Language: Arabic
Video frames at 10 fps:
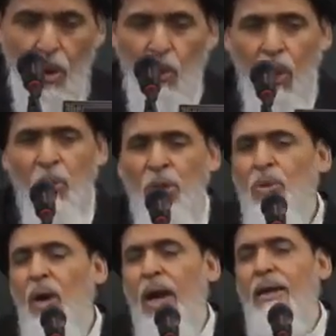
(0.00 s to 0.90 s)

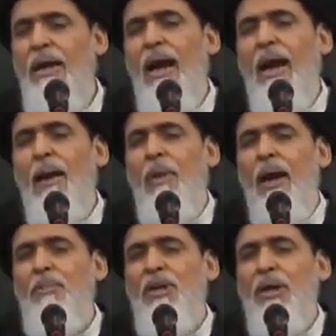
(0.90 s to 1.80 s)
ومنذ ايام
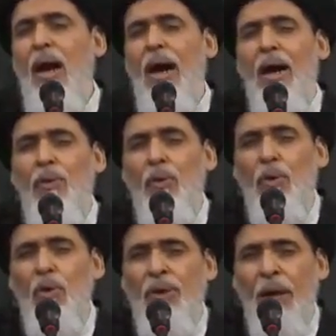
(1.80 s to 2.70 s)
ابي
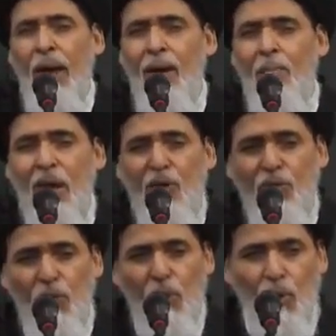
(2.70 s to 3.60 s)
هارون
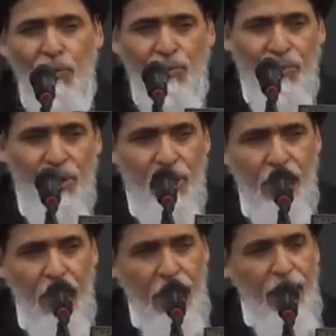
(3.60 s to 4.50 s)
المكفوف
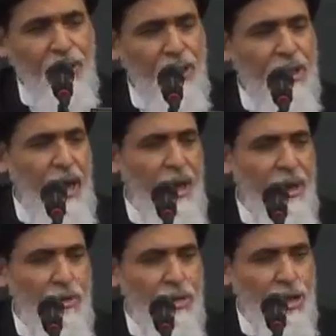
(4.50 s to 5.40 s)
الذي كان
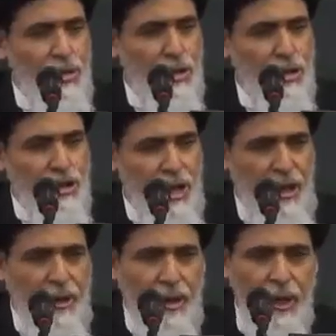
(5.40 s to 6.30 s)
ينشد
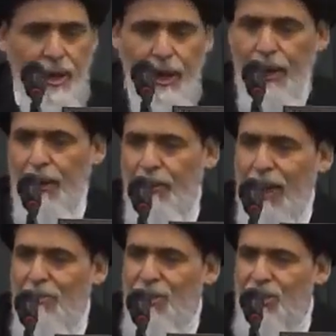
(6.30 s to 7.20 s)
الشعر
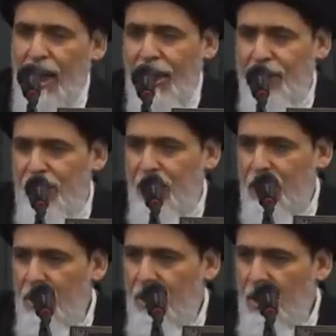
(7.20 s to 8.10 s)
للامام الصادق
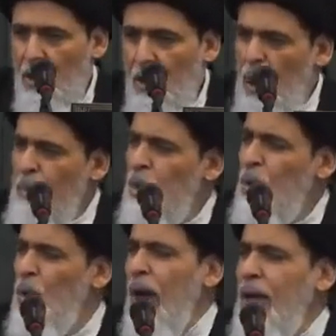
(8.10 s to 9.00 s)

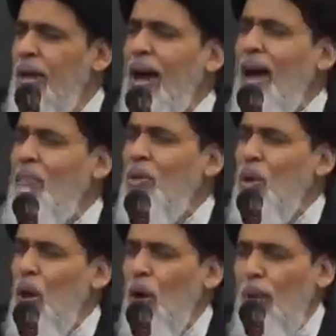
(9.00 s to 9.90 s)
ومنذ ايام
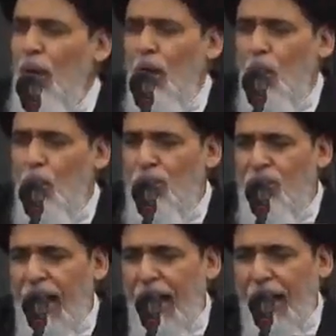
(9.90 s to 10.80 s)
دعبل
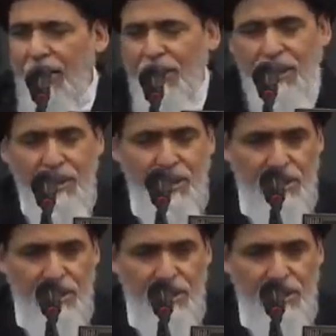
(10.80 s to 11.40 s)
الخزاعي